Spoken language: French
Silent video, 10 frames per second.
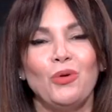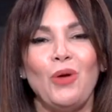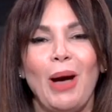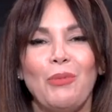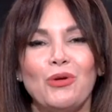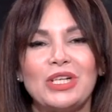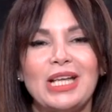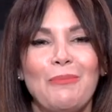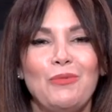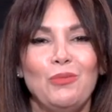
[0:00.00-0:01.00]
pour nous
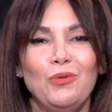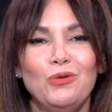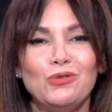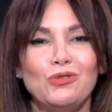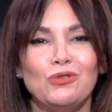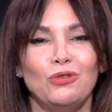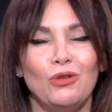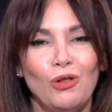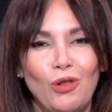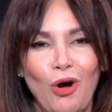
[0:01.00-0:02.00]
rapprocher un peu plus
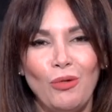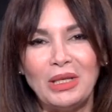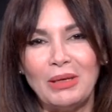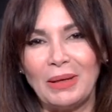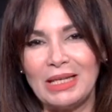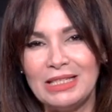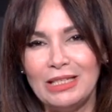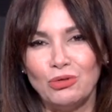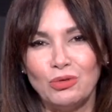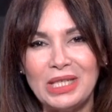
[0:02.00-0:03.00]
de l'homme qui
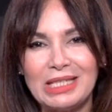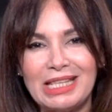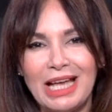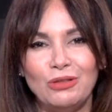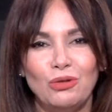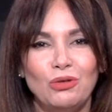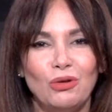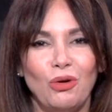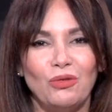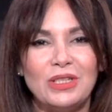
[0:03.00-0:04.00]
préside au destin
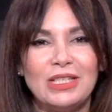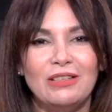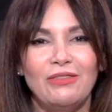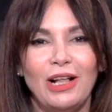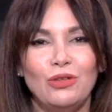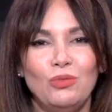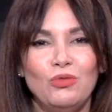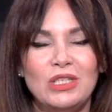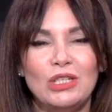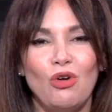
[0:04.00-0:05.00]
de grands festivals de
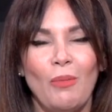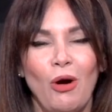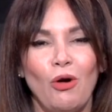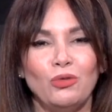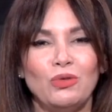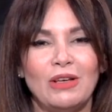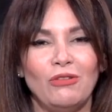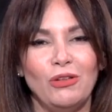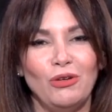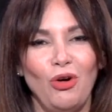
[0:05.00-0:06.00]
musique au Maroc. Nous
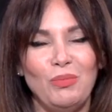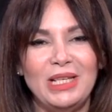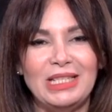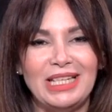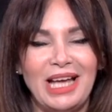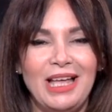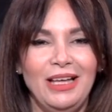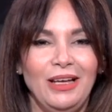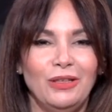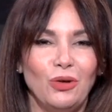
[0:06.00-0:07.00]
avons le grand plaisir
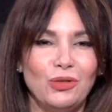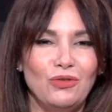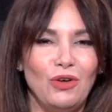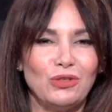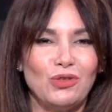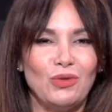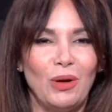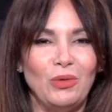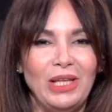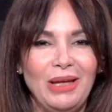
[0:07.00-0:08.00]
de recevoir ce
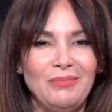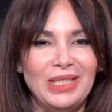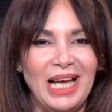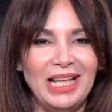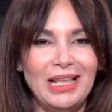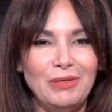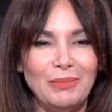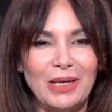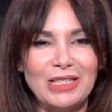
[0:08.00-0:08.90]
soir Moulay Ahmed Alami,